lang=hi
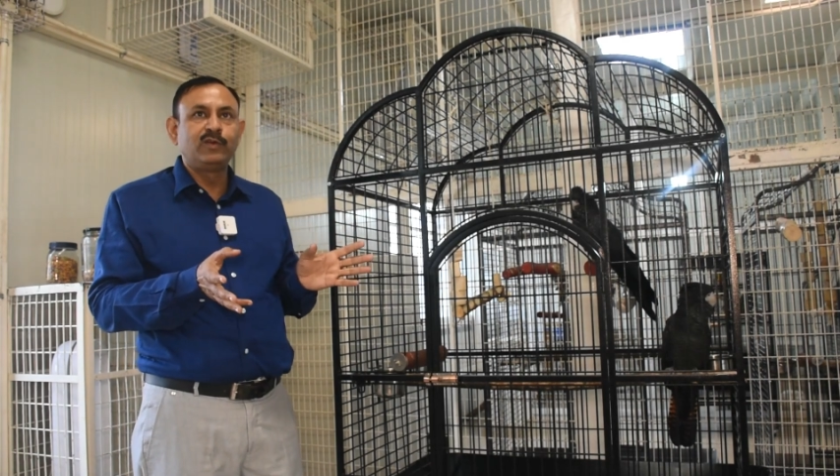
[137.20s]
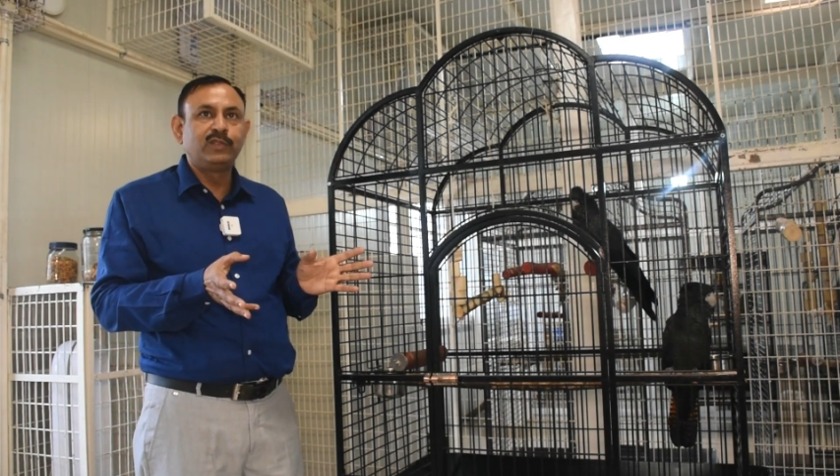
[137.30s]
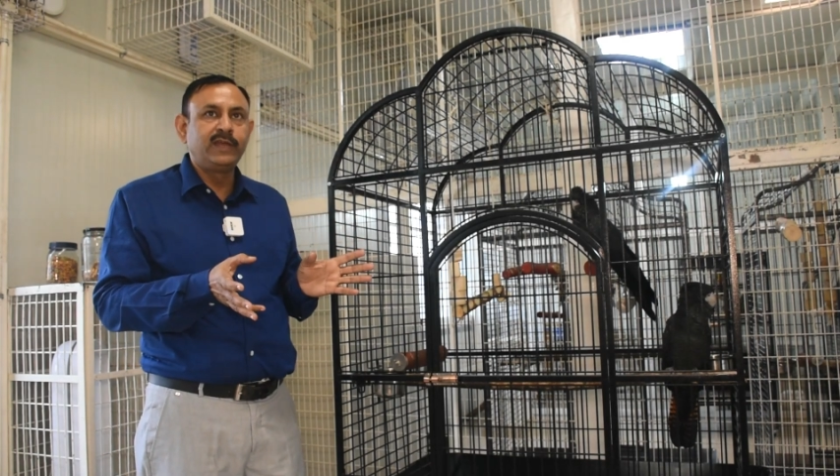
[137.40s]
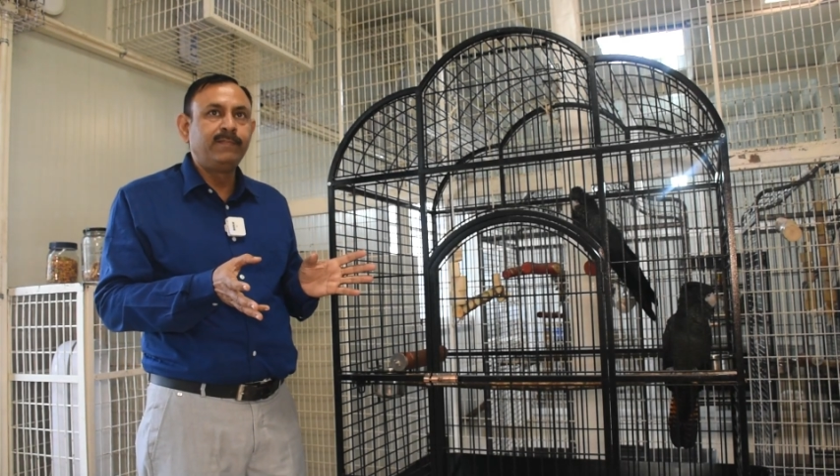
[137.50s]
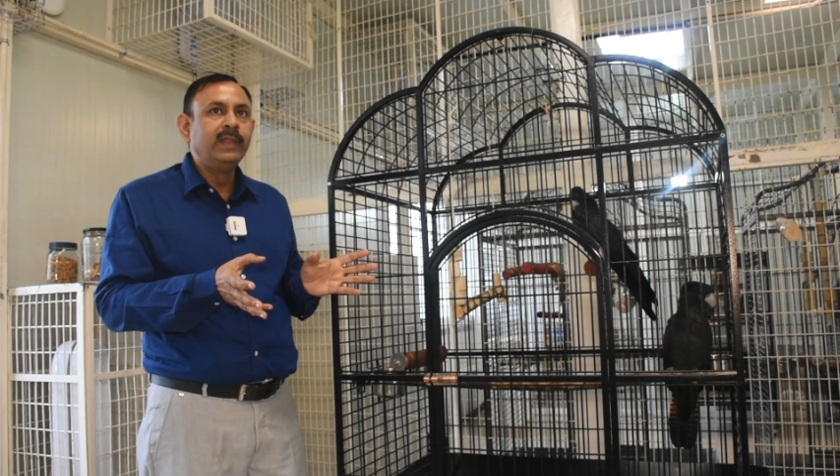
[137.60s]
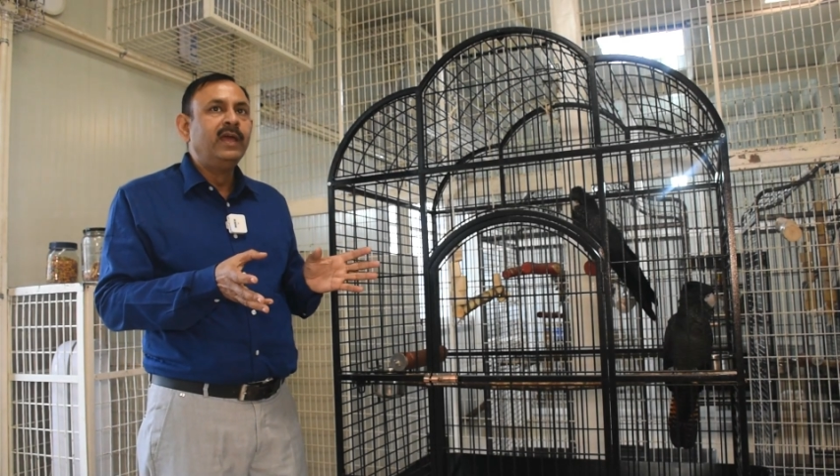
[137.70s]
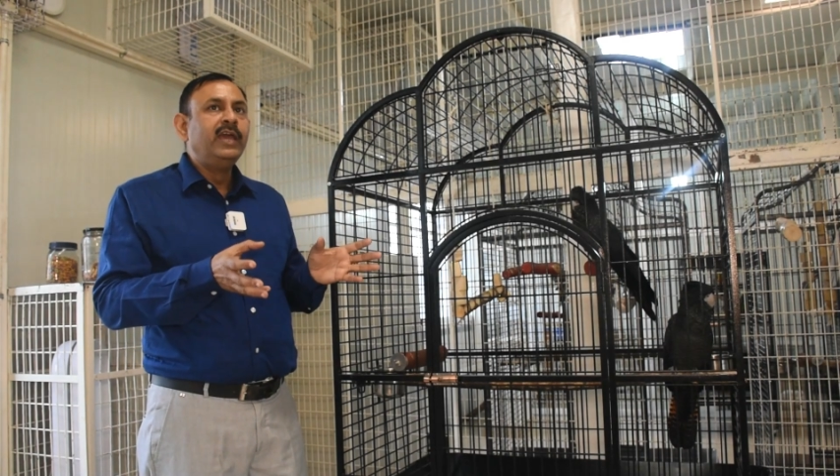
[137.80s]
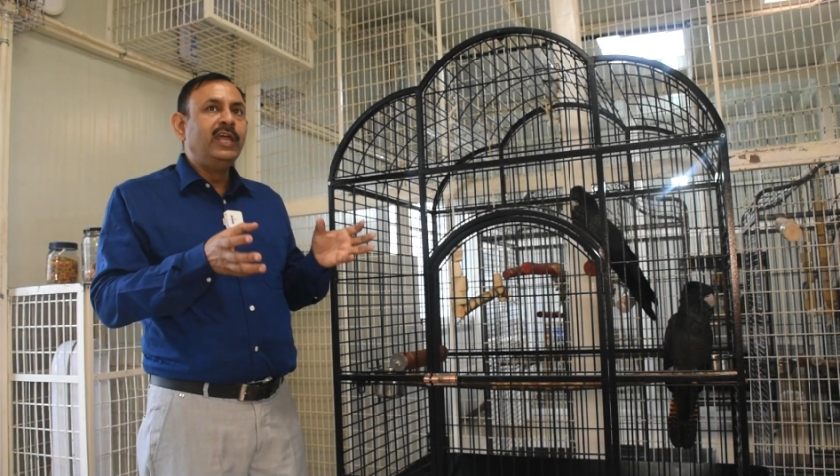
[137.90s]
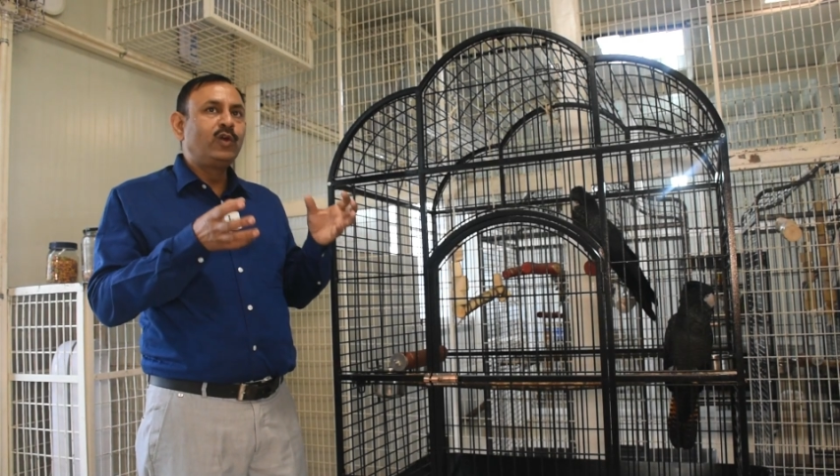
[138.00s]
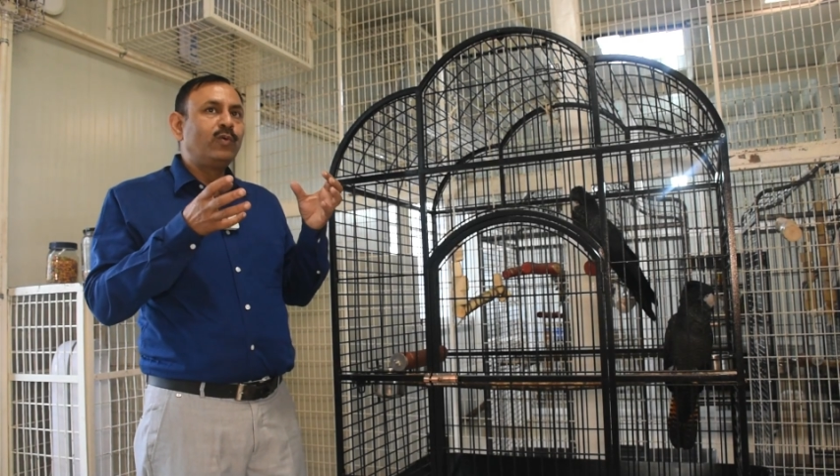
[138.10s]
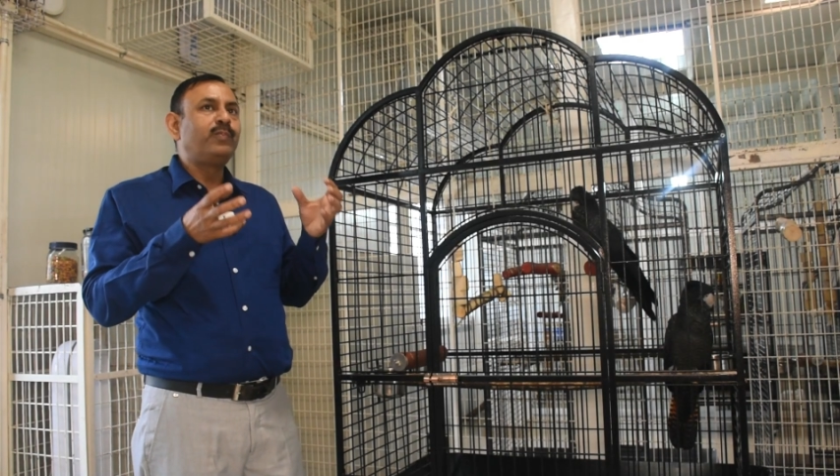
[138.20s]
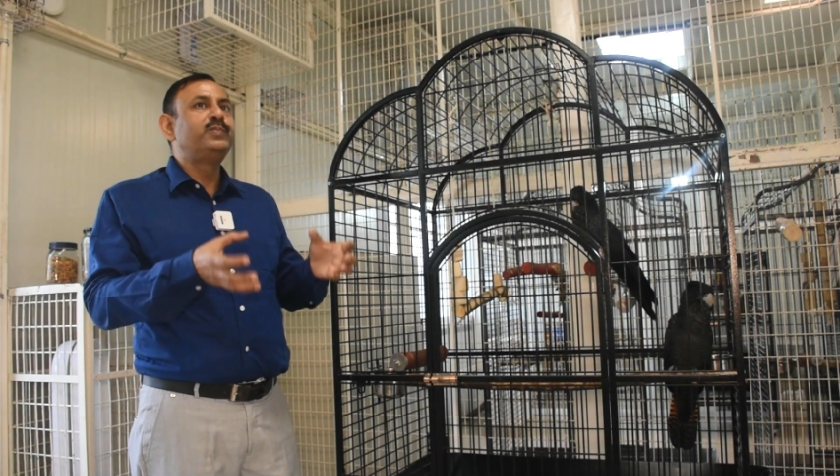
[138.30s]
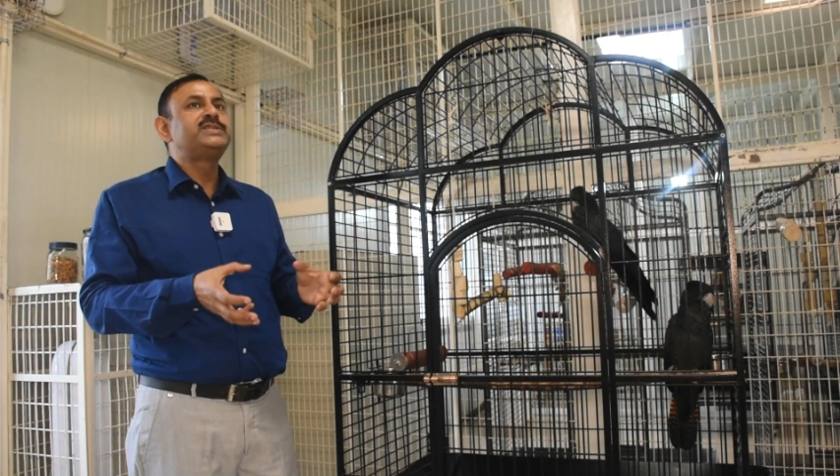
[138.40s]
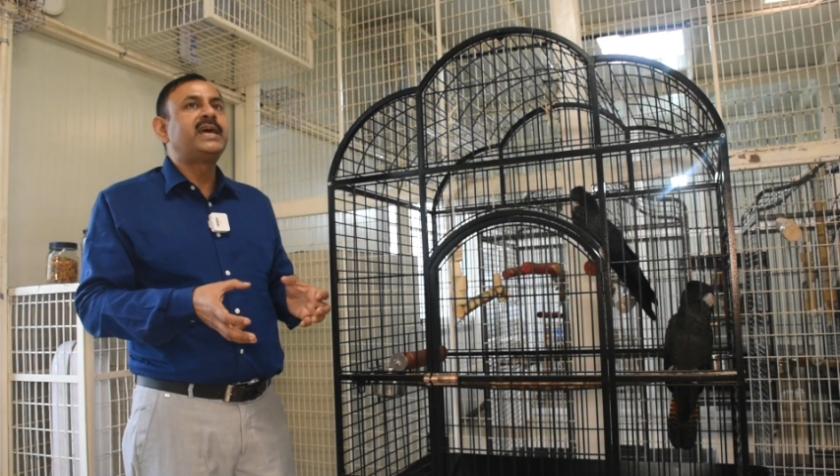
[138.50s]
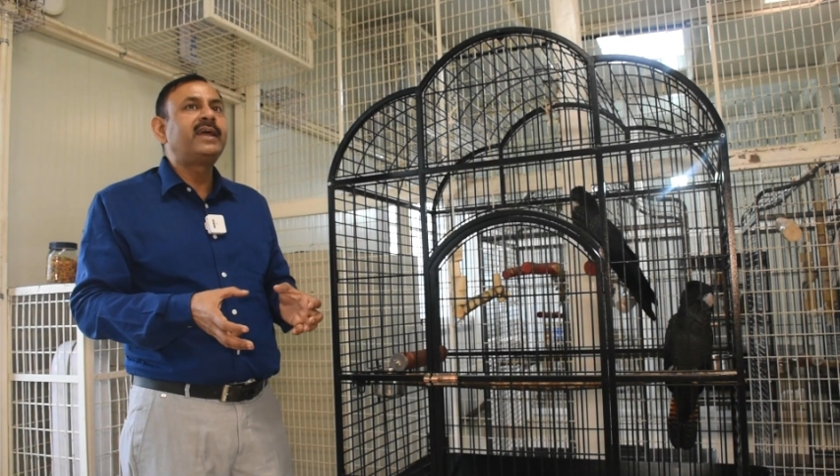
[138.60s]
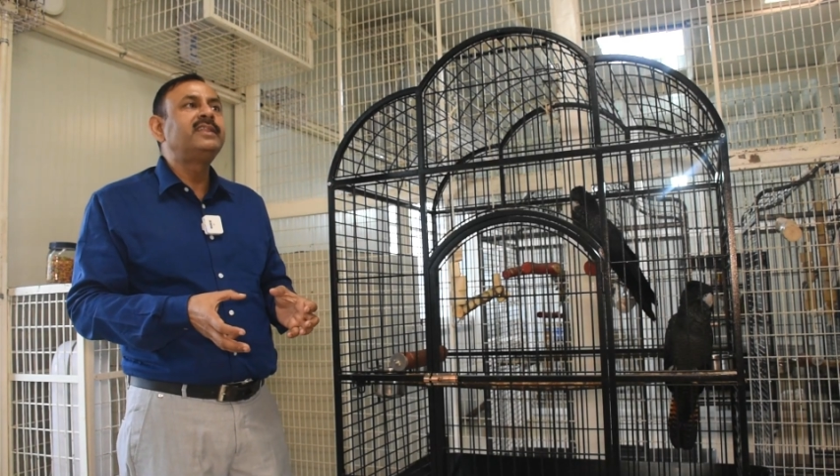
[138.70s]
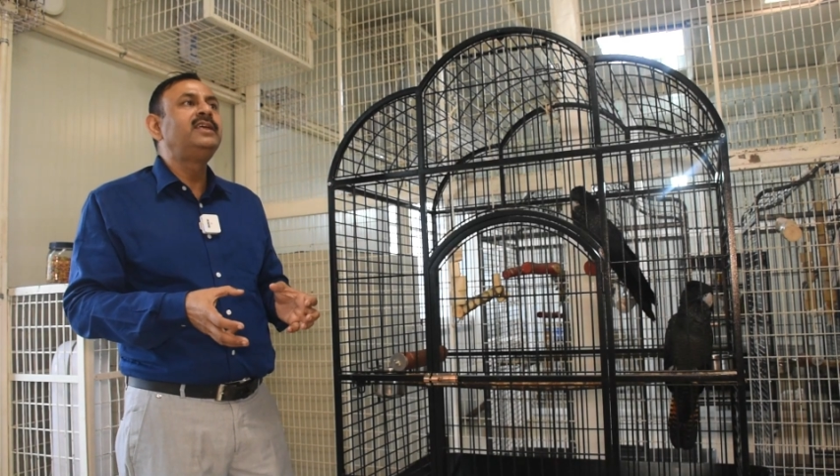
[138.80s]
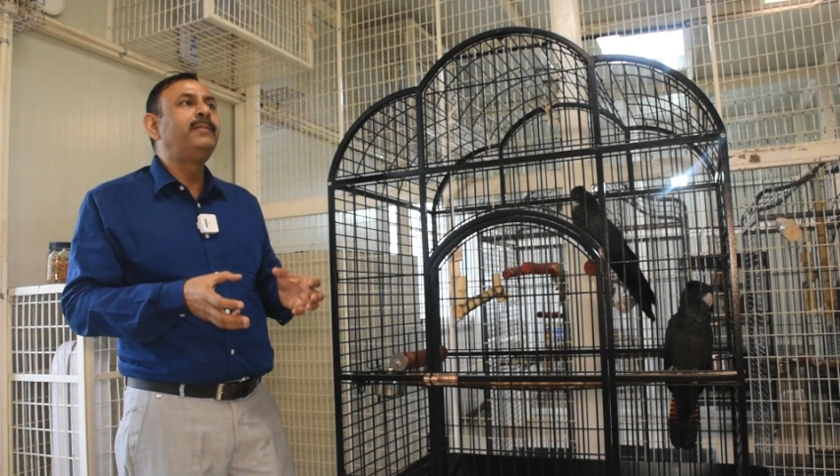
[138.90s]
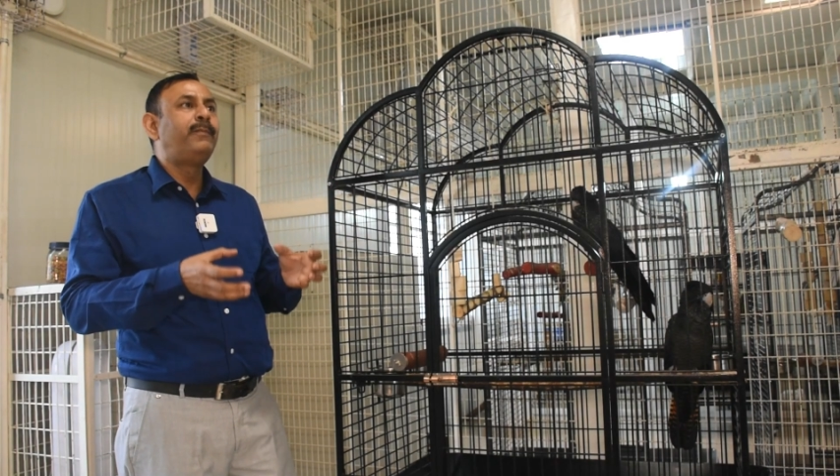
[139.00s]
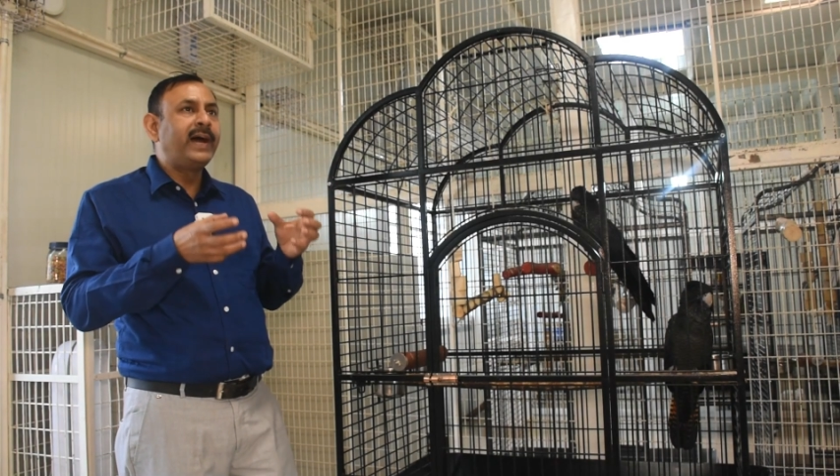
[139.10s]
के होते हैं इनको सारा
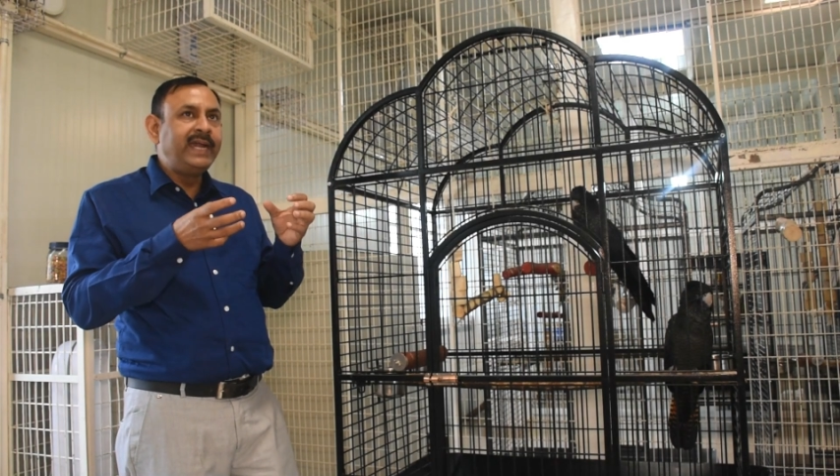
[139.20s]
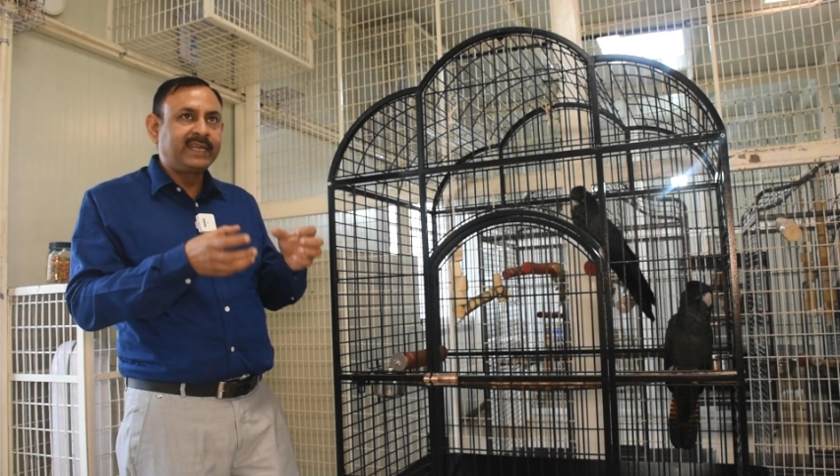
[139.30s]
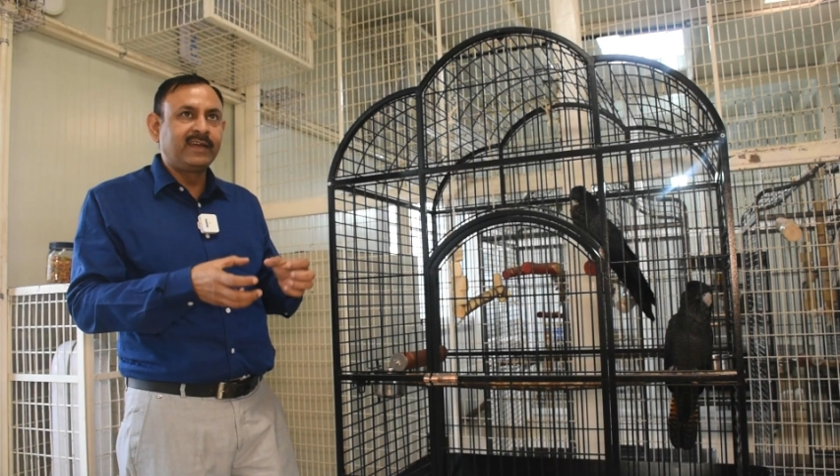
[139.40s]
दिन बाइट